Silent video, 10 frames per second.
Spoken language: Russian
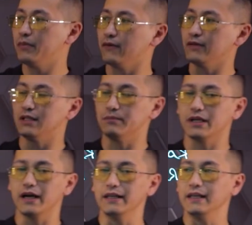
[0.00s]
Первый тип
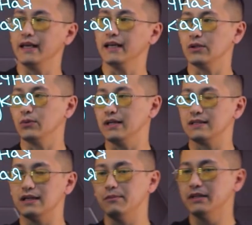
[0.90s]
тканей это у
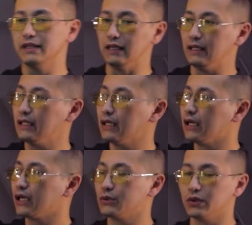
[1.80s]
нас эпителий,
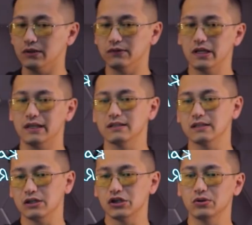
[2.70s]
который отвечает за
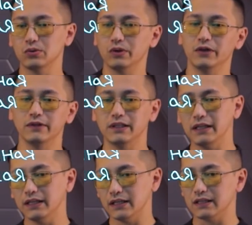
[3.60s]
защиту и
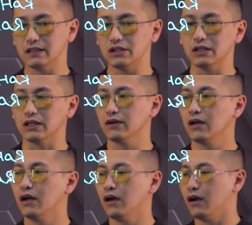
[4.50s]
выделение различных
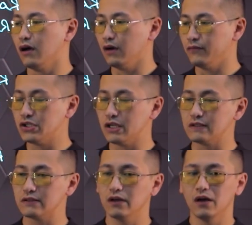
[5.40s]
э,
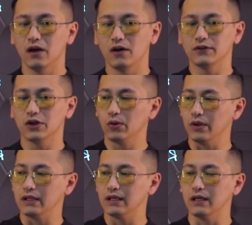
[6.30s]
веществ.
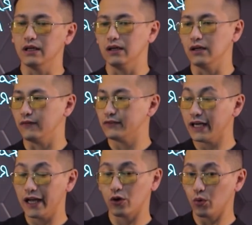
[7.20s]
Второй, э,
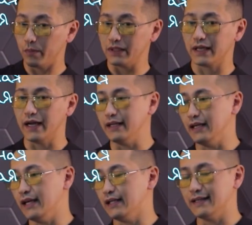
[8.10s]
вторая группа
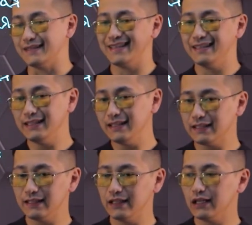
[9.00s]
тканей это
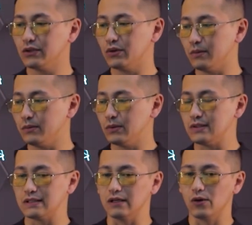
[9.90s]
соединительные, к которым
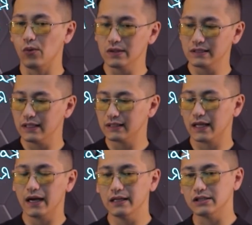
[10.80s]
относятся костная
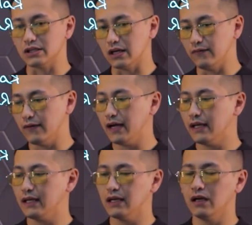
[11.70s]
ткань,
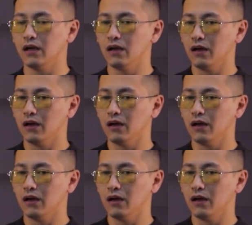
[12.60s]
жировая,